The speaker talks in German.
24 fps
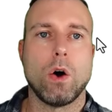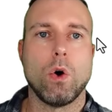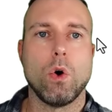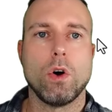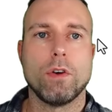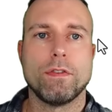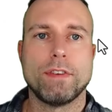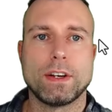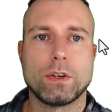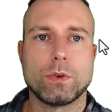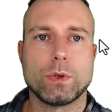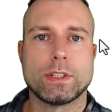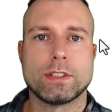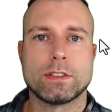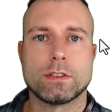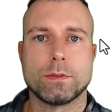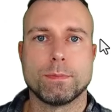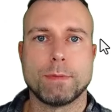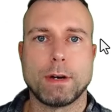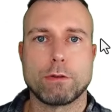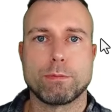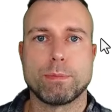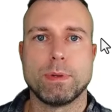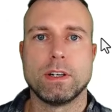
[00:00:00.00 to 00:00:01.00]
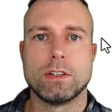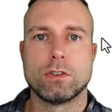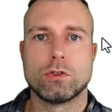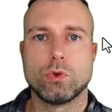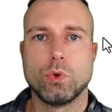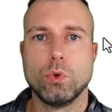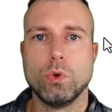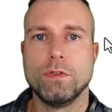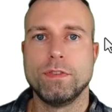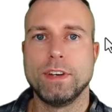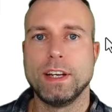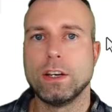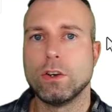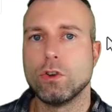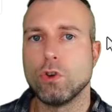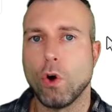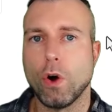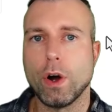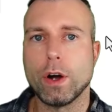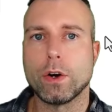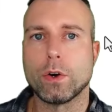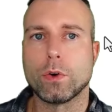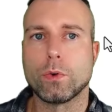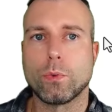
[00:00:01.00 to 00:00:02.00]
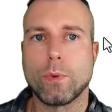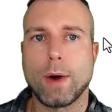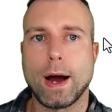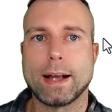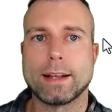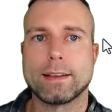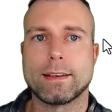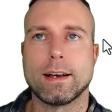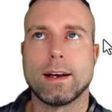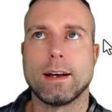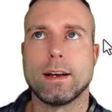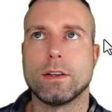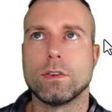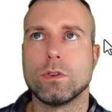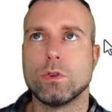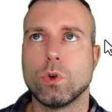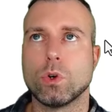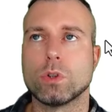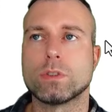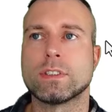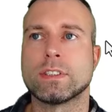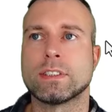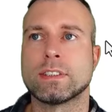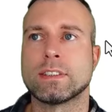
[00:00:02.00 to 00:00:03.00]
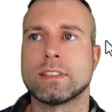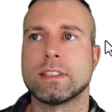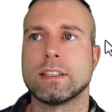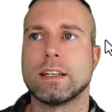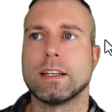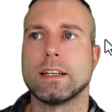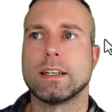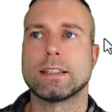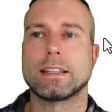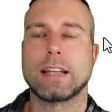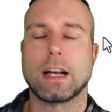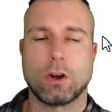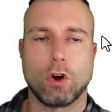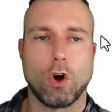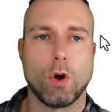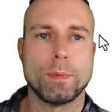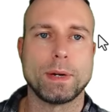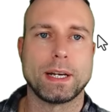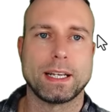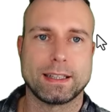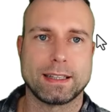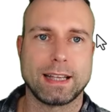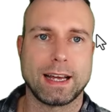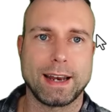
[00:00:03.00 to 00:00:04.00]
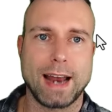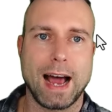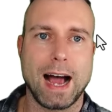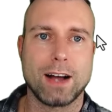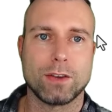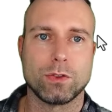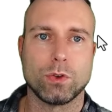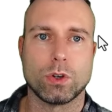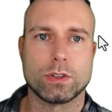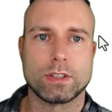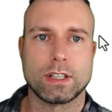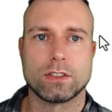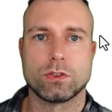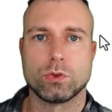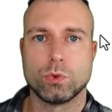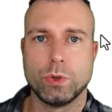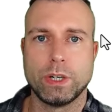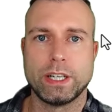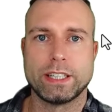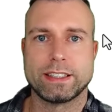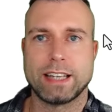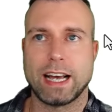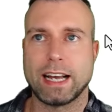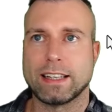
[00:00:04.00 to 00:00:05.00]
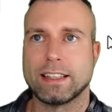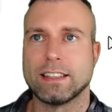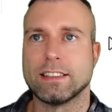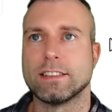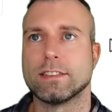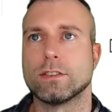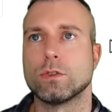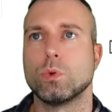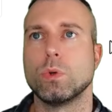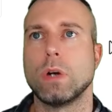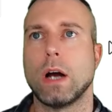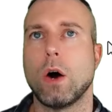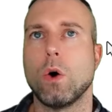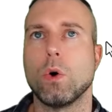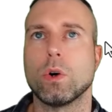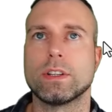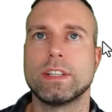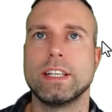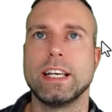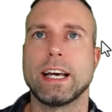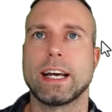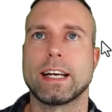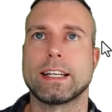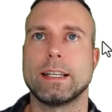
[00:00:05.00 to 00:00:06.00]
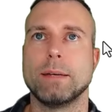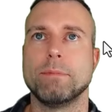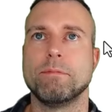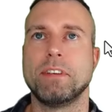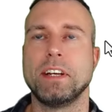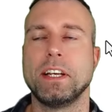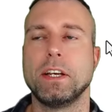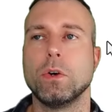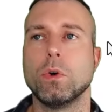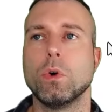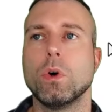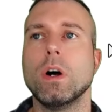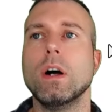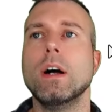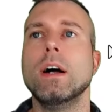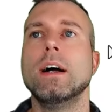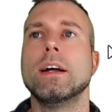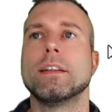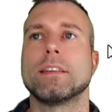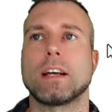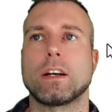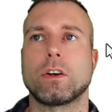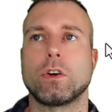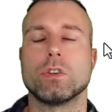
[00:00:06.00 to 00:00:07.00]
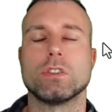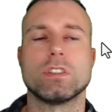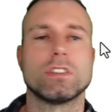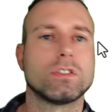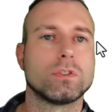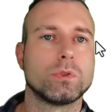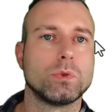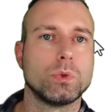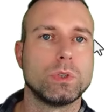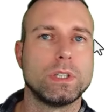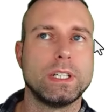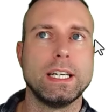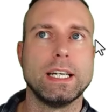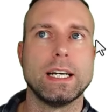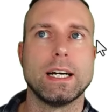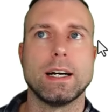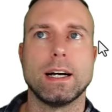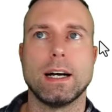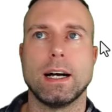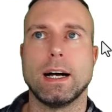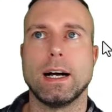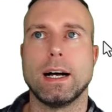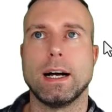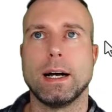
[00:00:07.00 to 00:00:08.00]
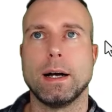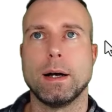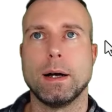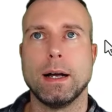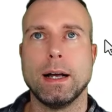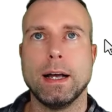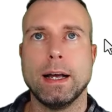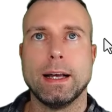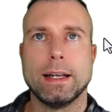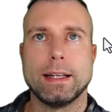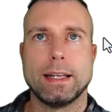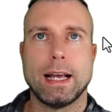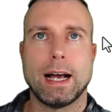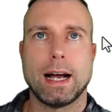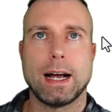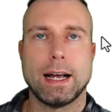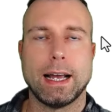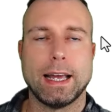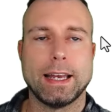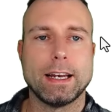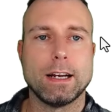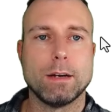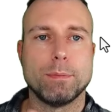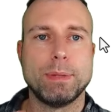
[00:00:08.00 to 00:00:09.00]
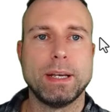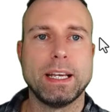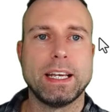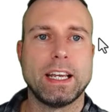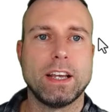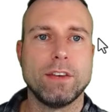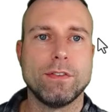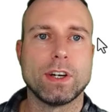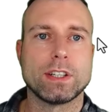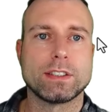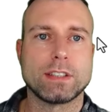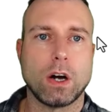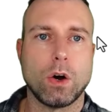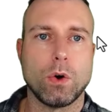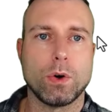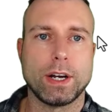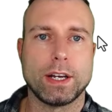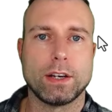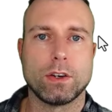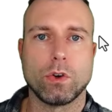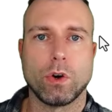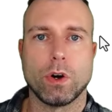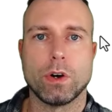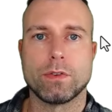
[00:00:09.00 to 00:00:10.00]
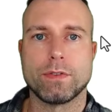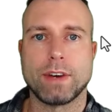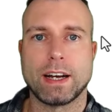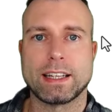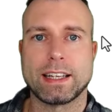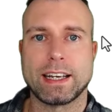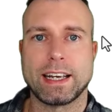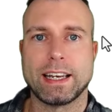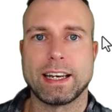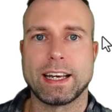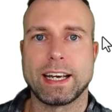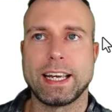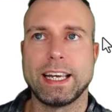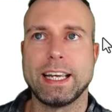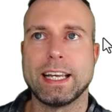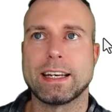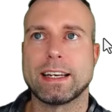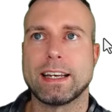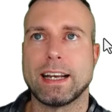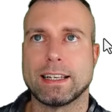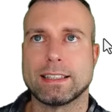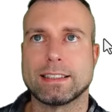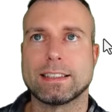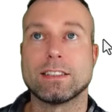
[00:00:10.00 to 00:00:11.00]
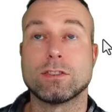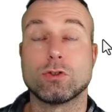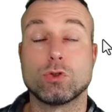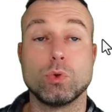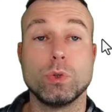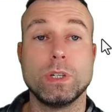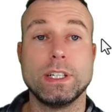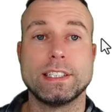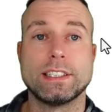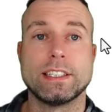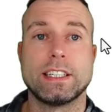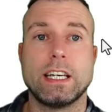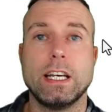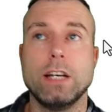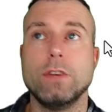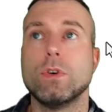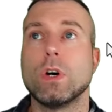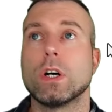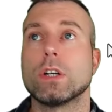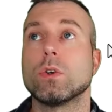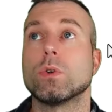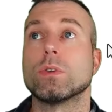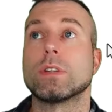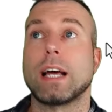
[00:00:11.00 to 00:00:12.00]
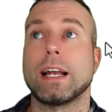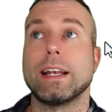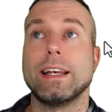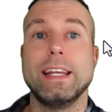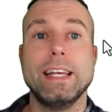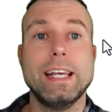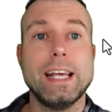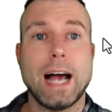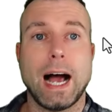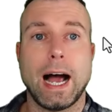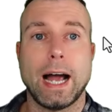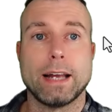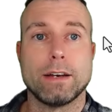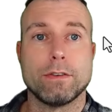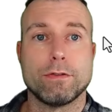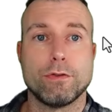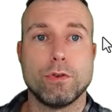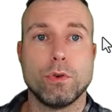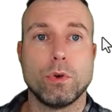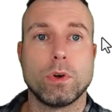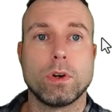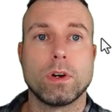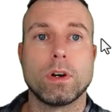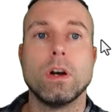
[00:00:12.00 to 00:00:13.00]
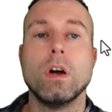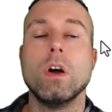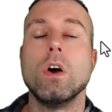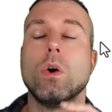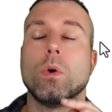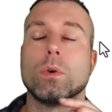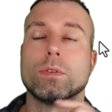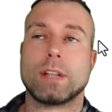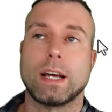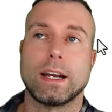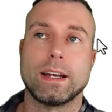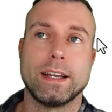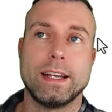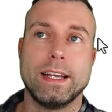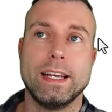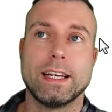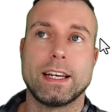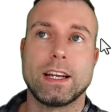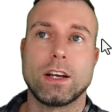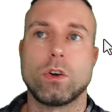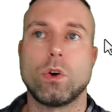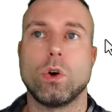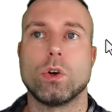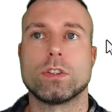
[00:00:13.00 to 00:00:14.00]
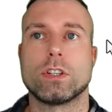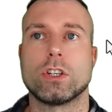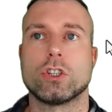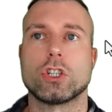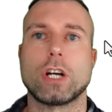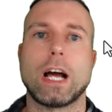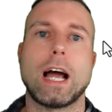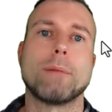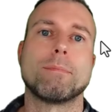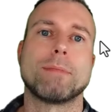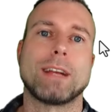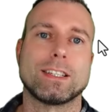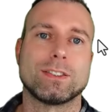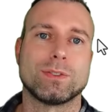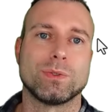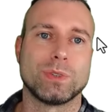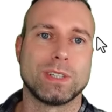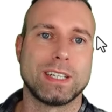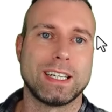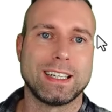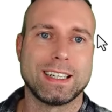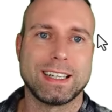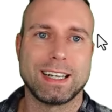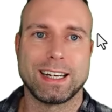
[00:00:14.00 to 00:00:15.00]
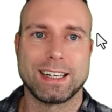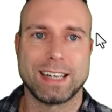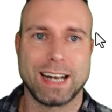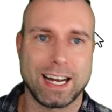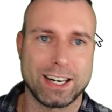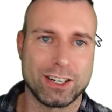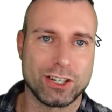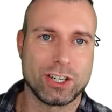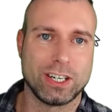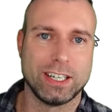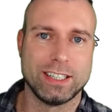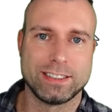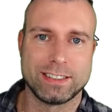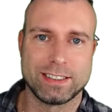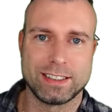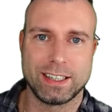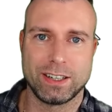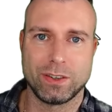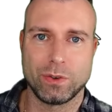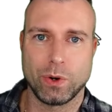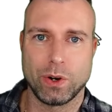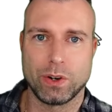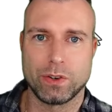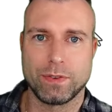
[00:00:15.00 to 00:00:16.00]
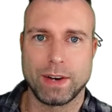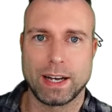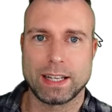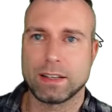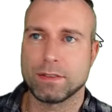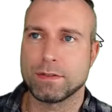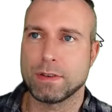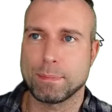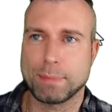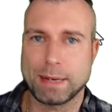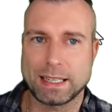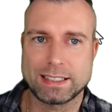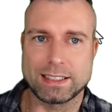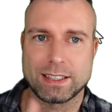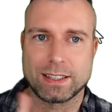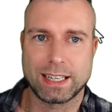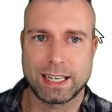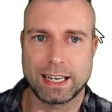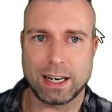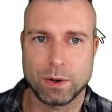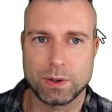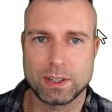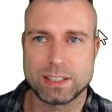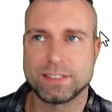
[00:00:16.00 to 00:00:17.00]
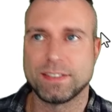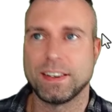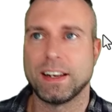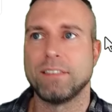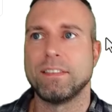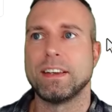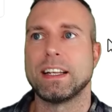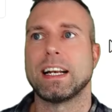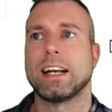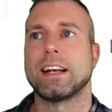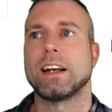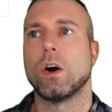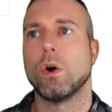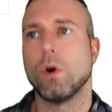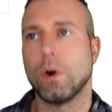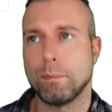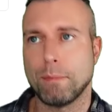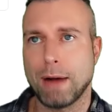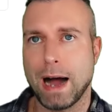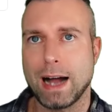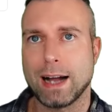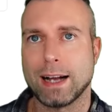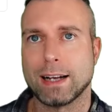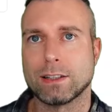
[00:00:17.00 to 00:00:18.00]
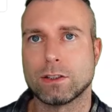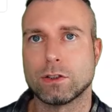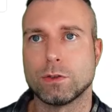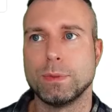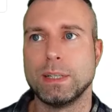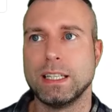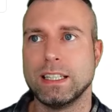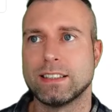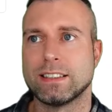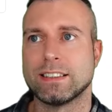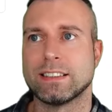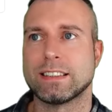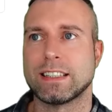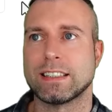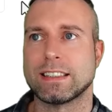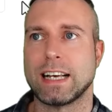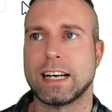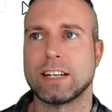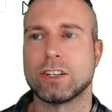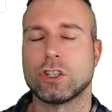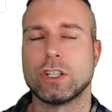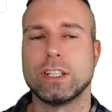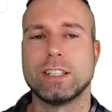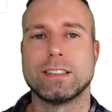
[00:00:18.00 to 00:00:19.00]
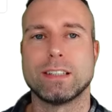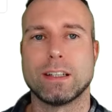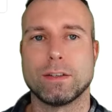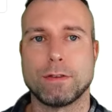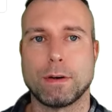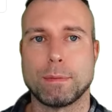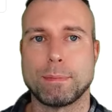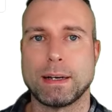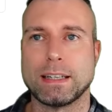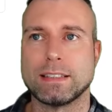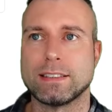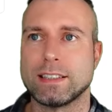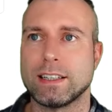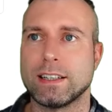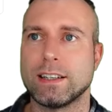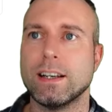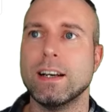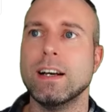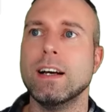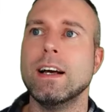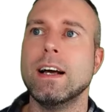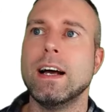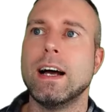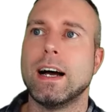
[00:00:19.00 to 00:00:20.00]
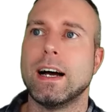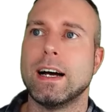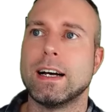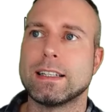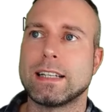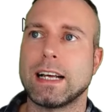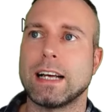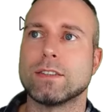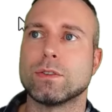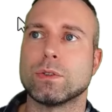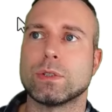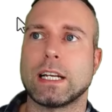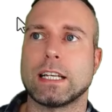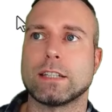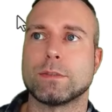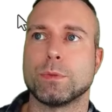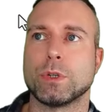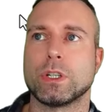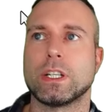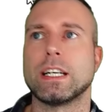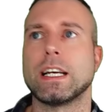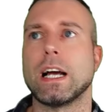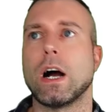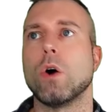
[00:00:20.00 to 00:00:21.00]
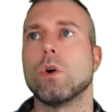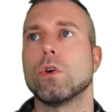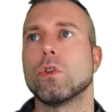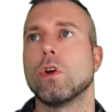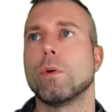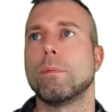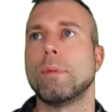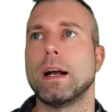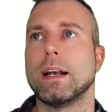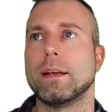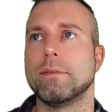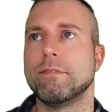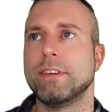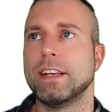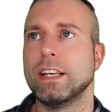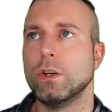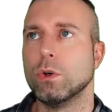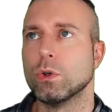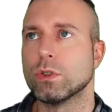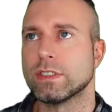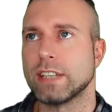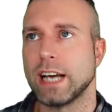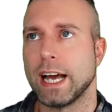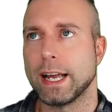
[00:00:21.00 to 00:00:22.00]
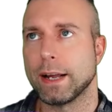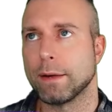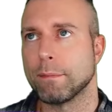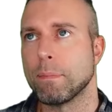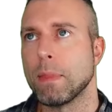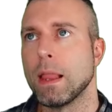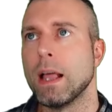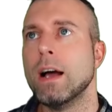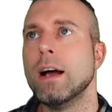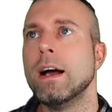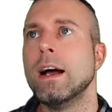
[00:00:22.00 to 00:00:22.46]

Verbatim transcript: auch, wenn du jetzt zum Beispiel ein Tool wie NeuronWriter nutzt, äh, da komme ich danach noch dazu, ich zeige dieses Tool auch direkt im Video, dann könntest du dir äh, ja NLP-Keywords auch in NeuronWriter generieren lassen zu diesem Keyword und dann hier einfügen und dann hier den Content schreiben lassen und ihn dann anschließend in NeuronWriter verbessern. Genau das werden wir dann auch machen, zumindest das anschließende verbessern. Äh, also das möchte ich auch nochmal im Video zeigen.